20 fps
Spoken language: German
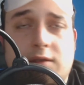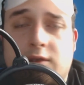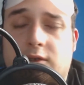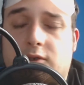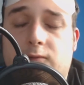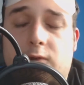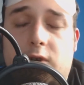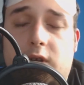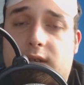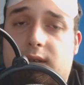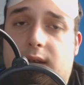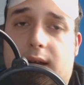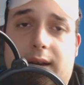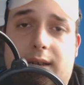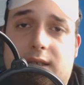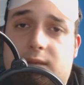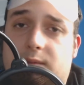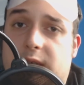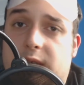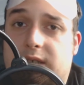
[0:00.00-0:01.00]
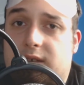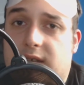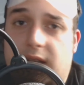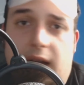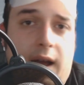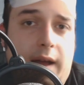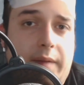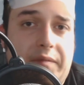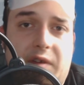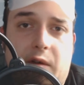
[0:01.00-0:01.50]
ansonsten würde ich sagen, lassen wir
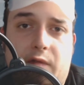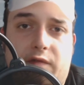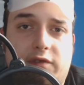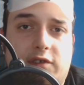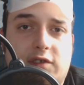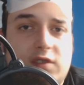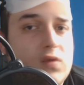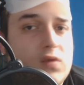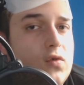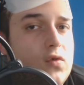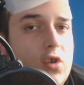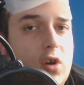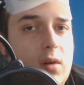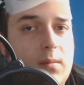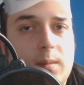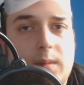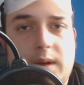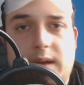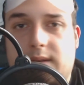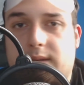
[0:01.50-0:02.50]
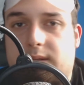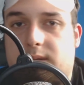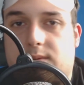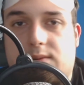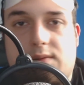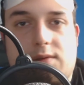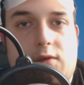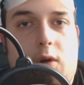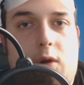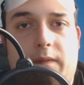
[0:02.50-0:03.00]
das Jahr einfach auf uns zukommen.
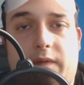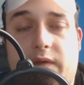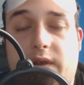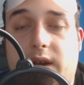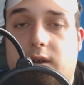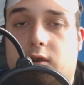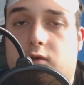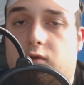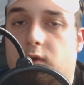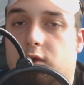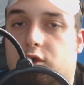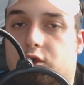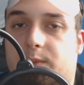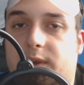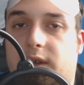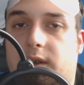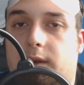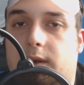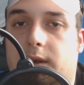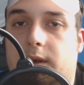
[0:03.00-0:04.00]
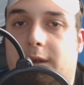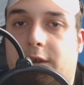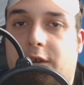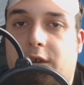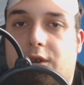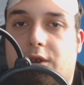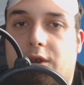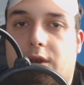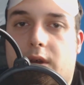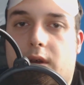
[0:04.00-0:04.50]
Es kommen viele coole
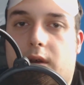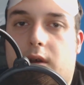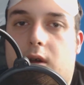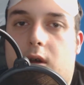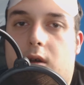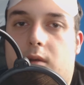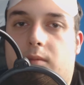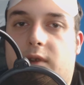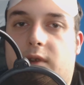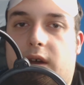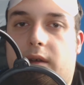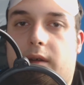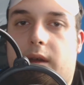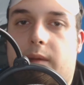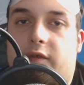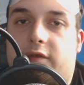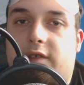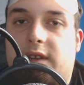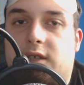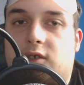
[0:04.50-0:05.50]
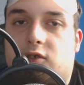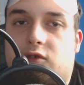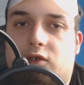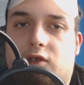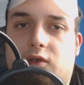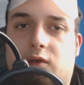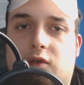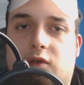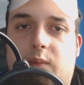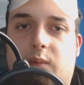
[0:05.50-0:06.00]
Spiele. Ähm, da gibt es viel
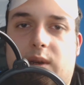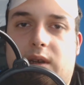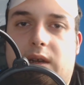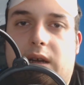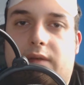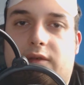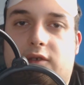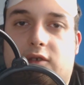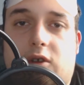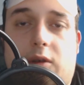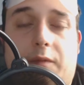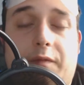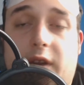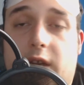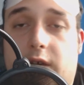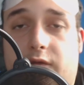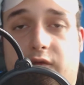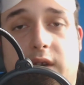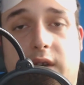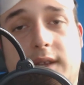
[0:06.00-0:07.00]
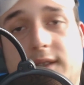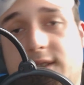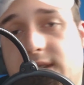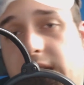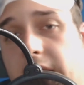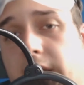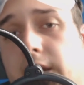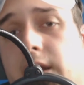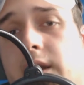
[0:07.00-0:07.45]
Diskussionsbedarf. Es kommen wieder viele